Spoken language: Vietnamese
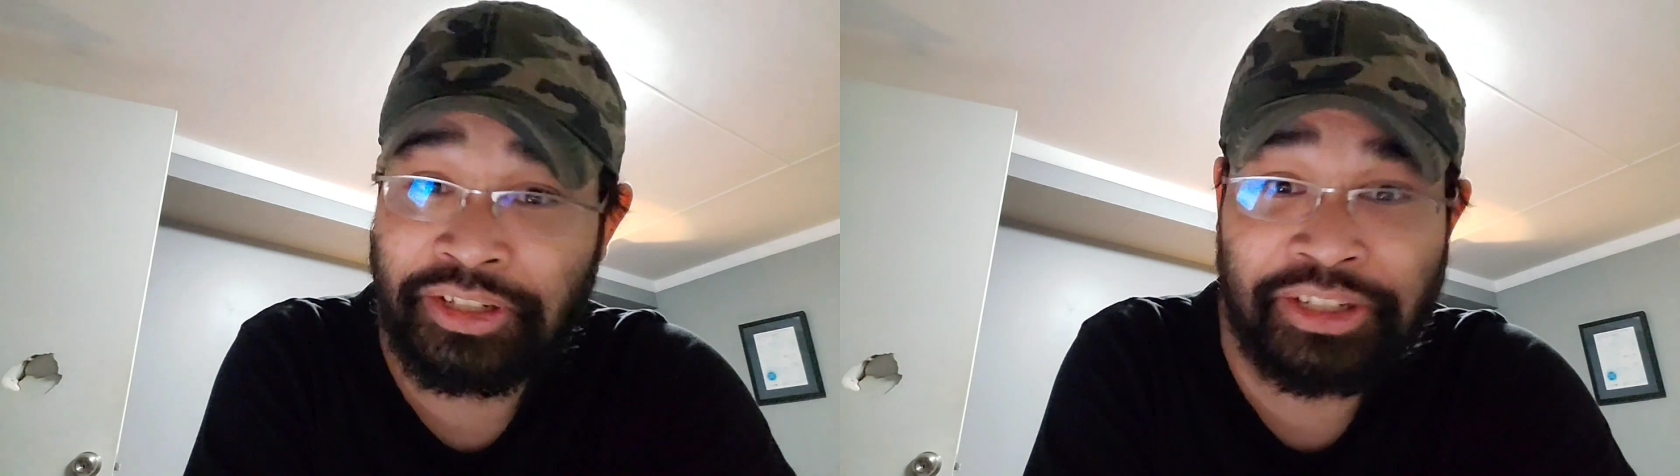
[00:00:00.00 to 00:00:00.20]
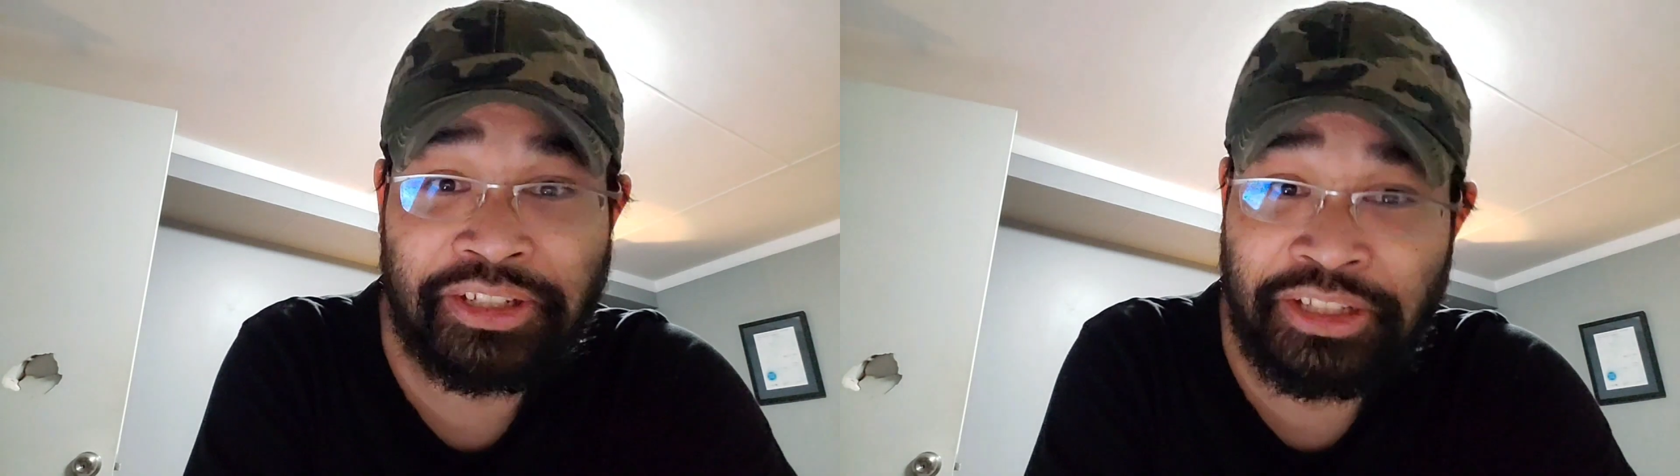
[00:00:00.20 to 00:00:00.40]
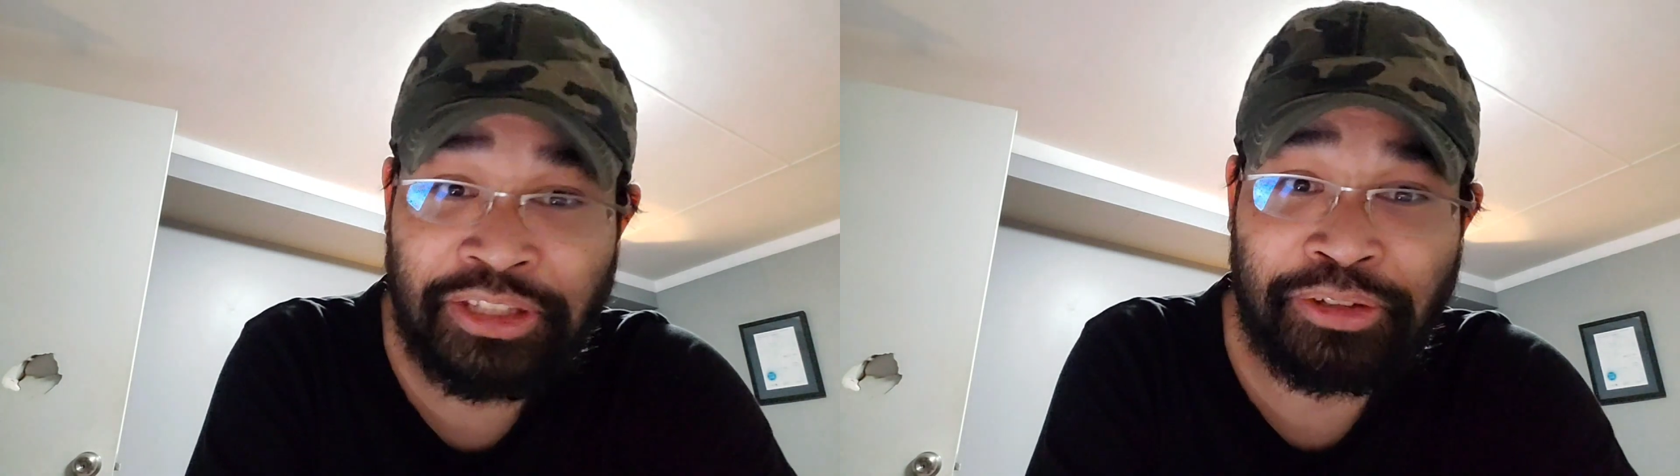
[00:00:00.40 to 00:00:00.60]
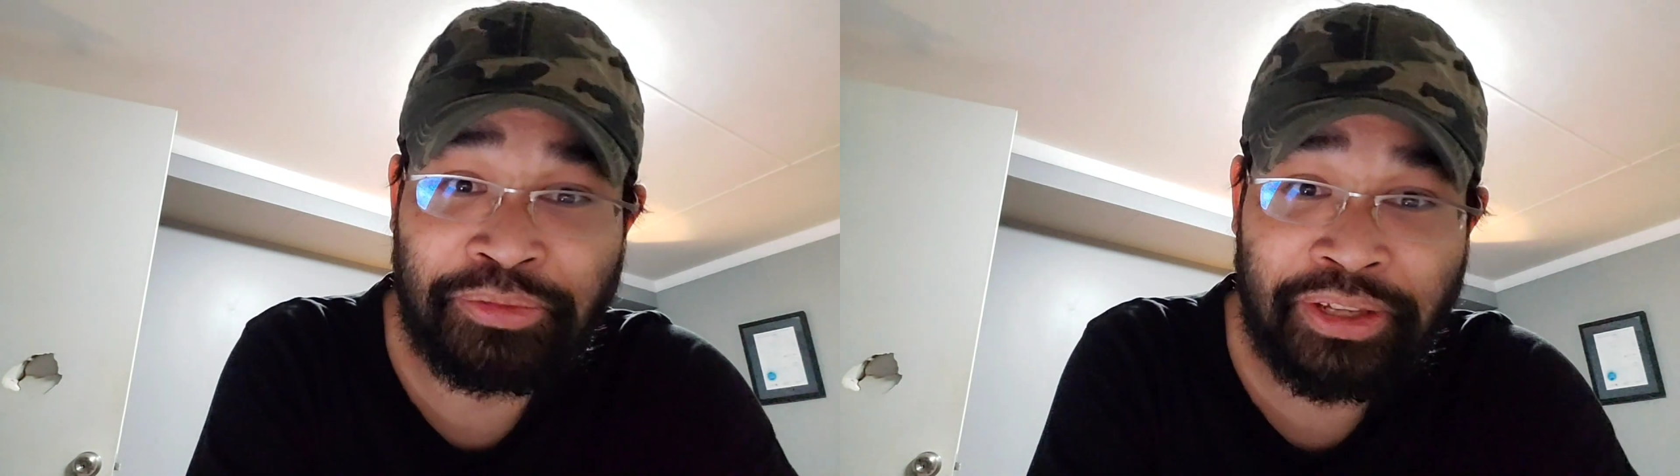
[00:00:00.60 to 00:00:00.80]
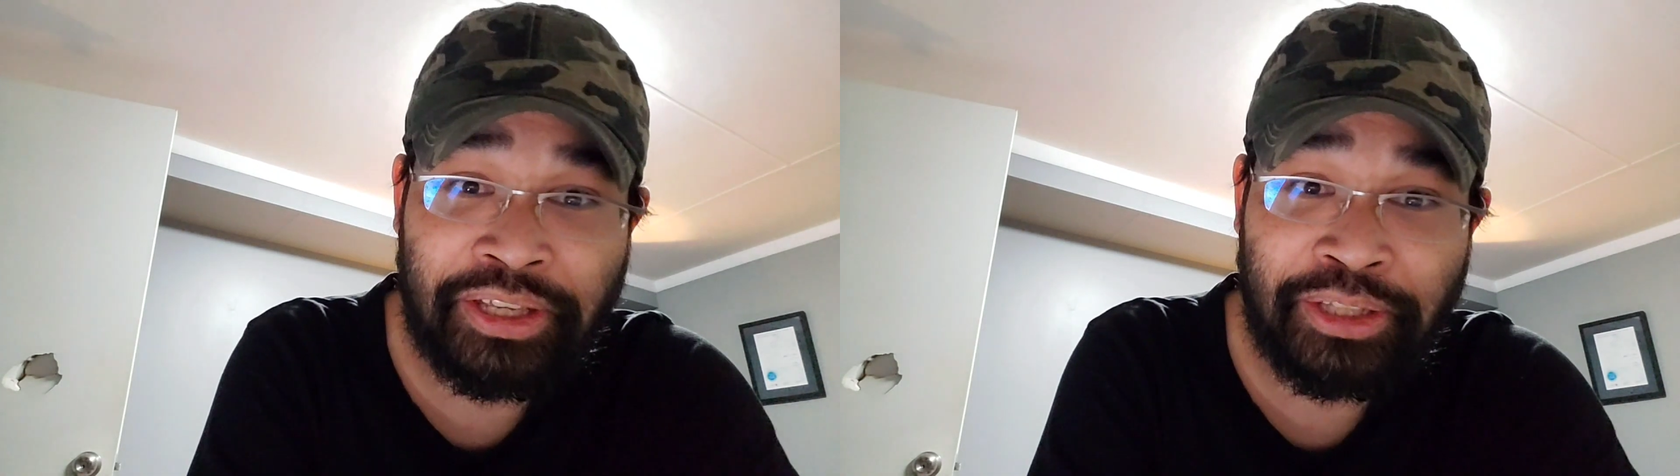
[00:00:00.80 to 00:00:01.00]
rất là
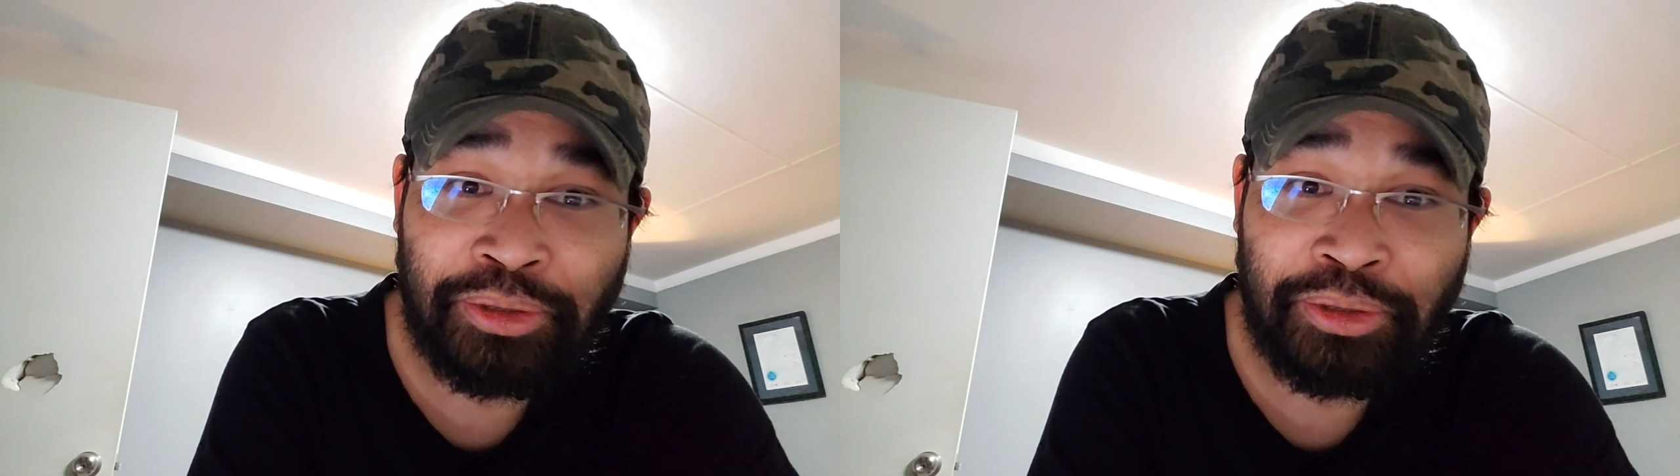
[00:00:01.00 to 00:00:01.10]
nhiều về kẻ